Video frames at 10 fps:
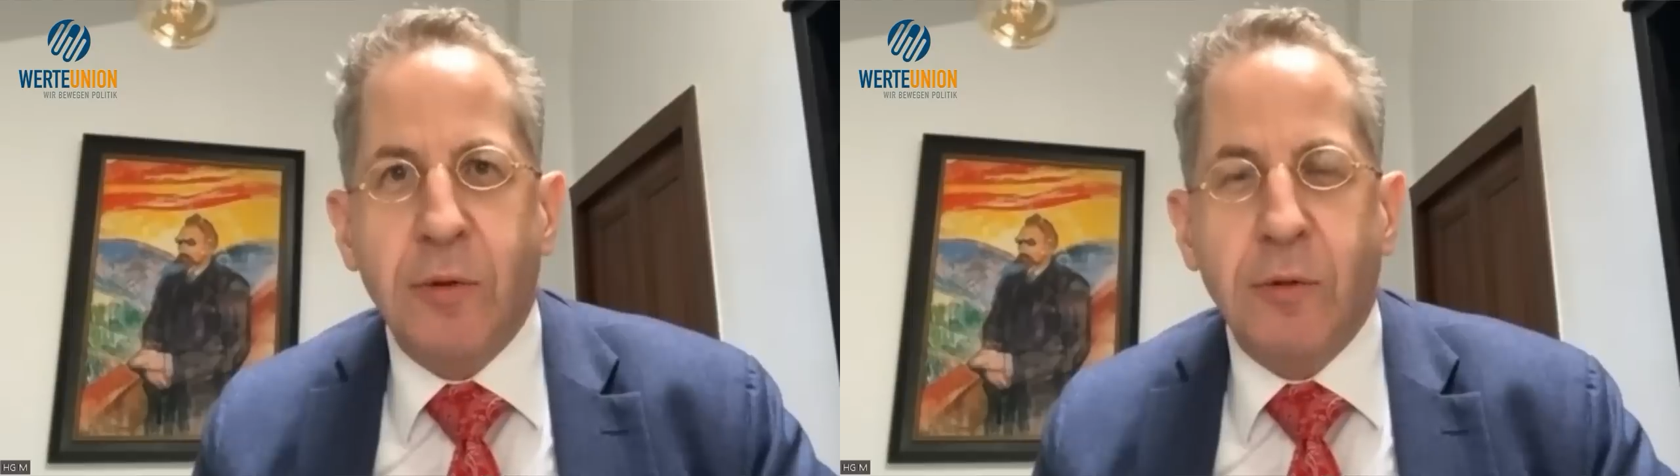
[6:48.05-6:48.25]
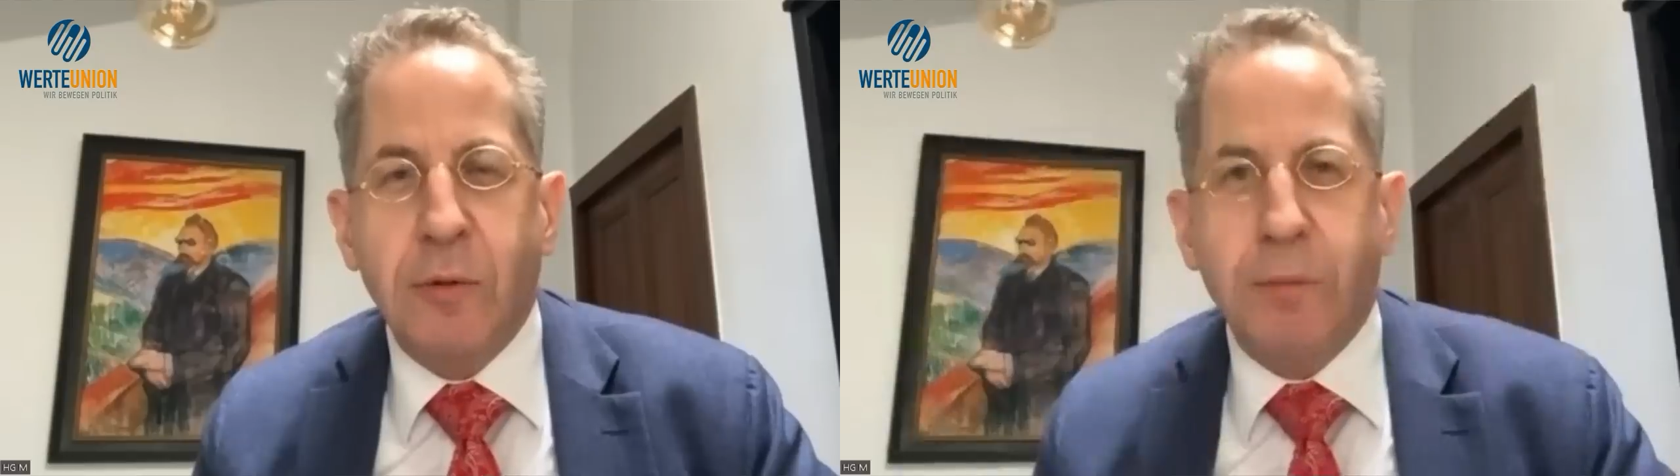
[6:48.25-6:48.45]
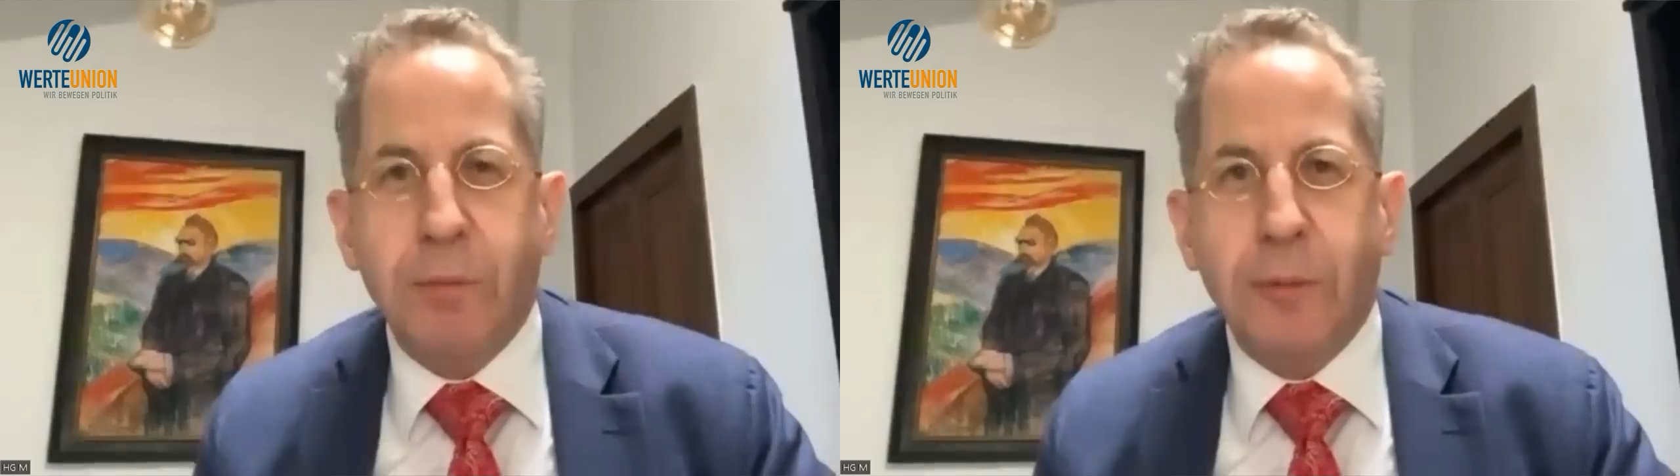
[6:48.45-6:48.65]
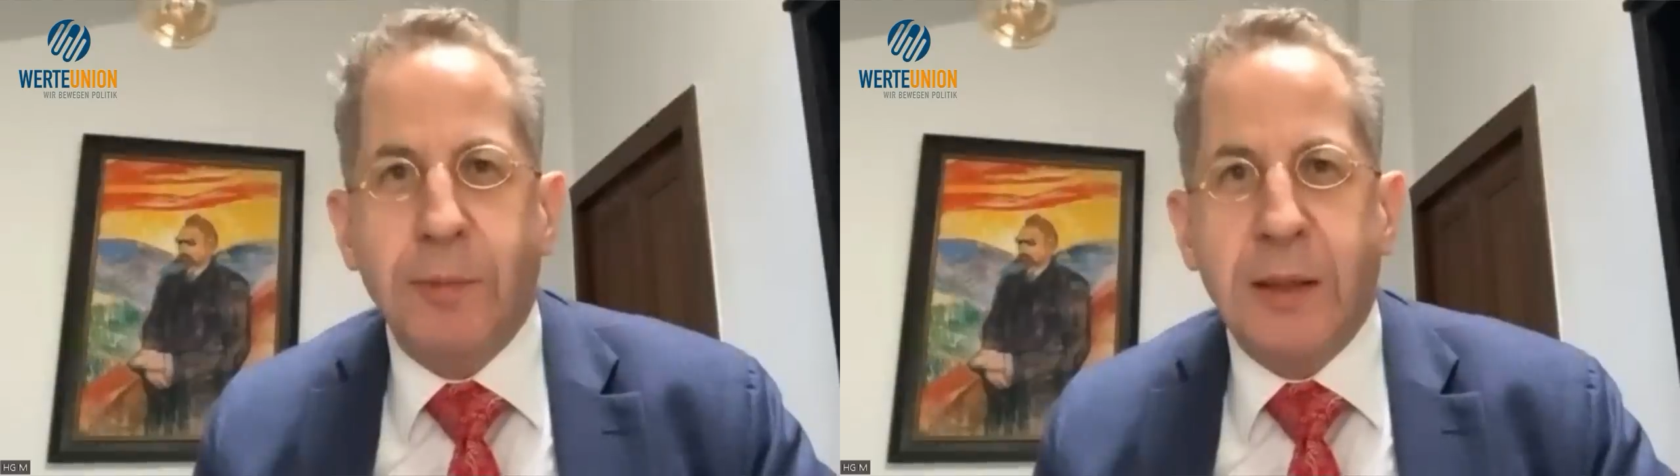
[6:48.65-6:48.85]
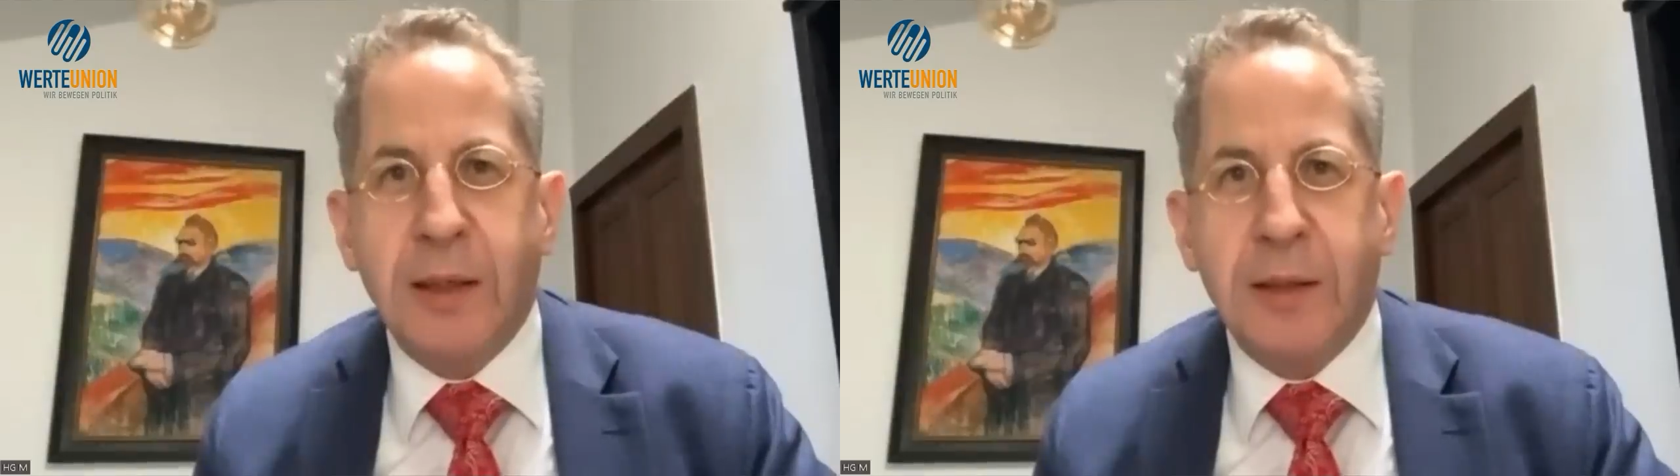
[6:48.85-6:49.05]

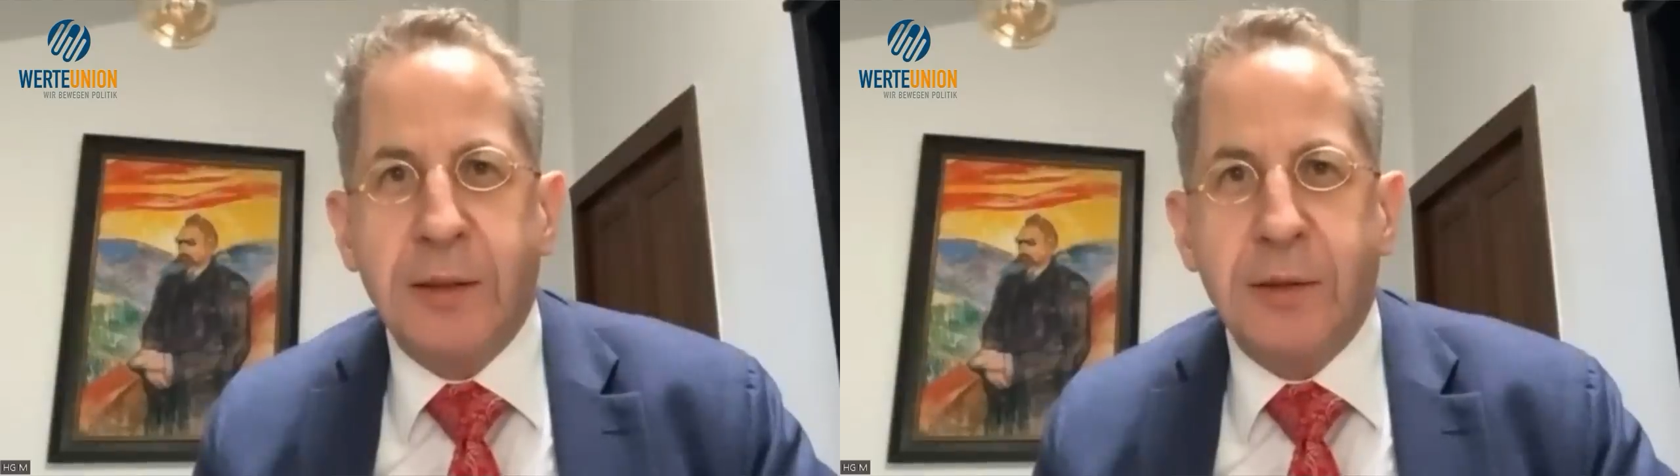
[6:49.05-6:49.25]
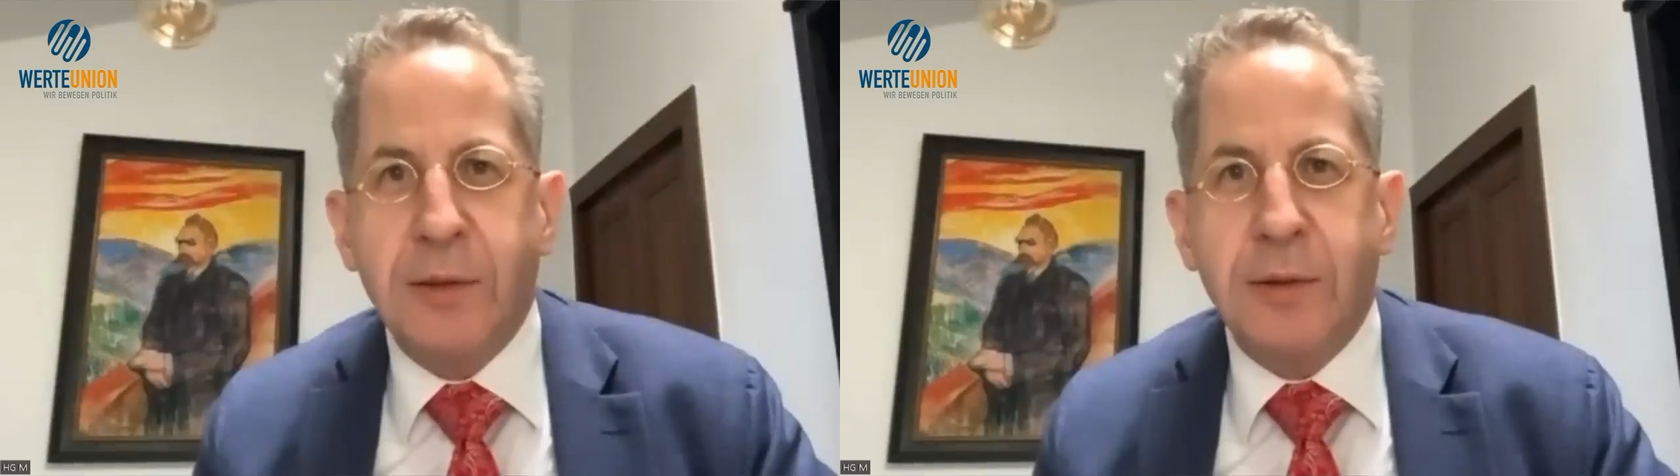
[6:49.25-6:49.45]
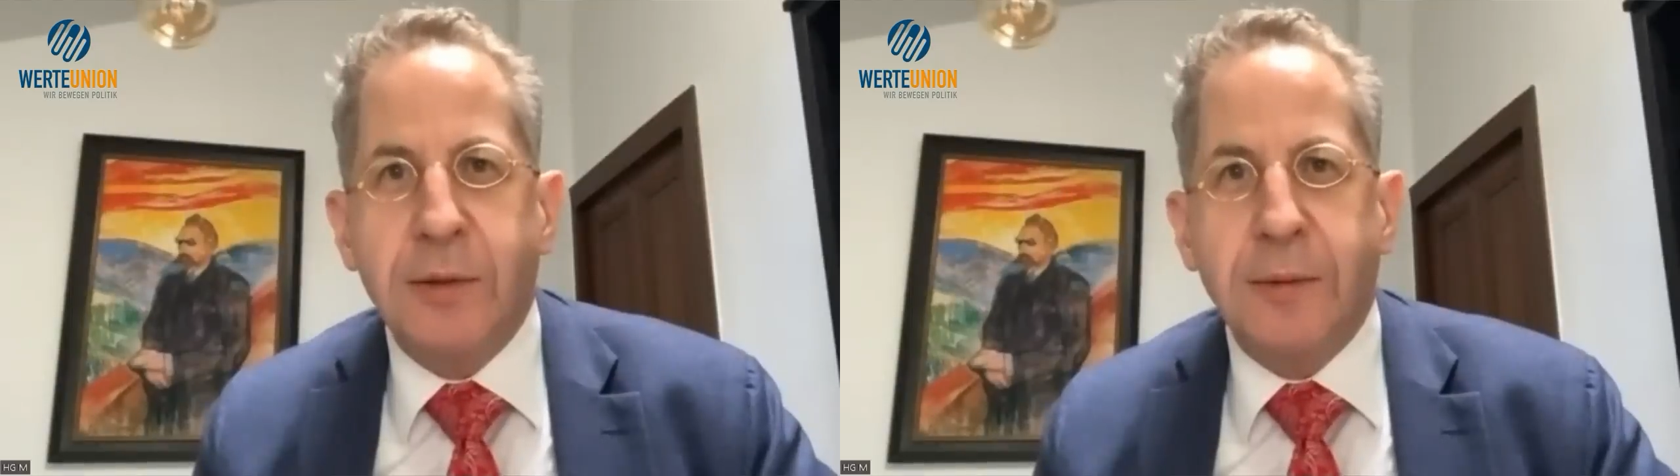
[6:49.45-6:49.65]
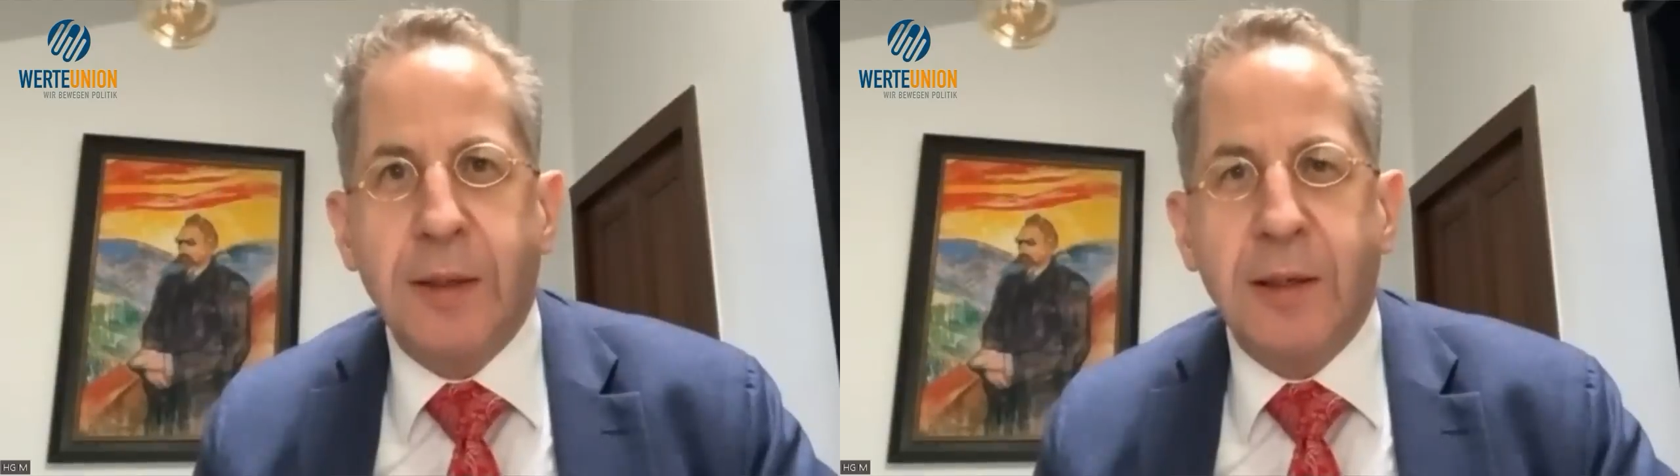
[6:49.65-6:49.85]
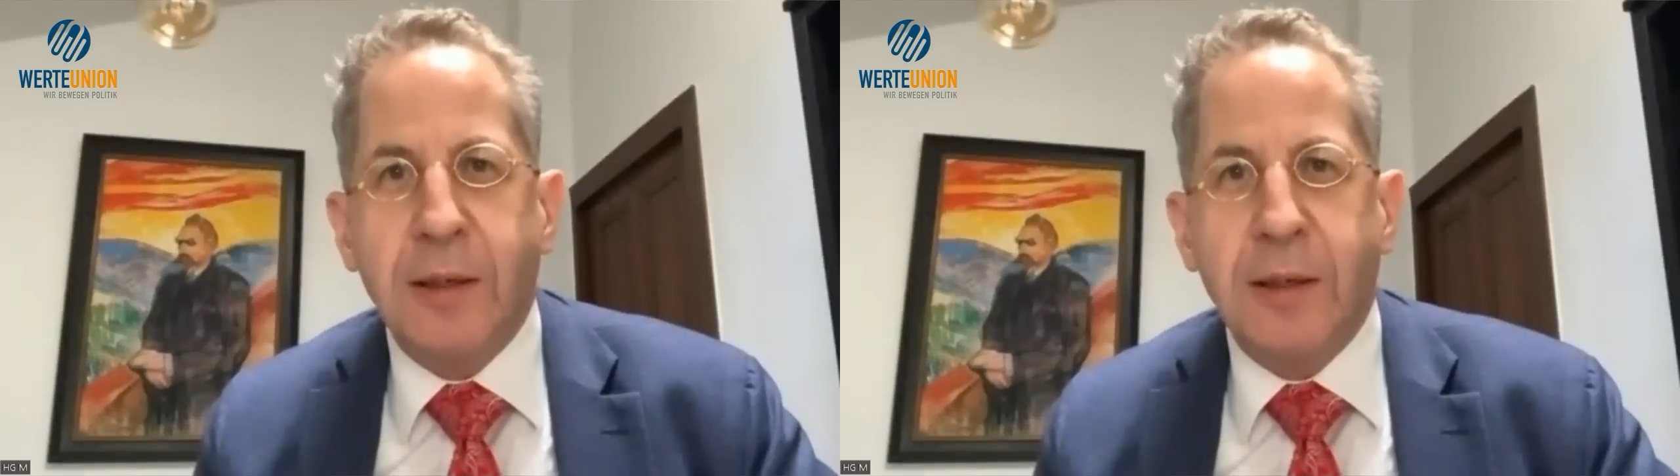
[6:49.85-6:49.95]
Propagandisten erklären.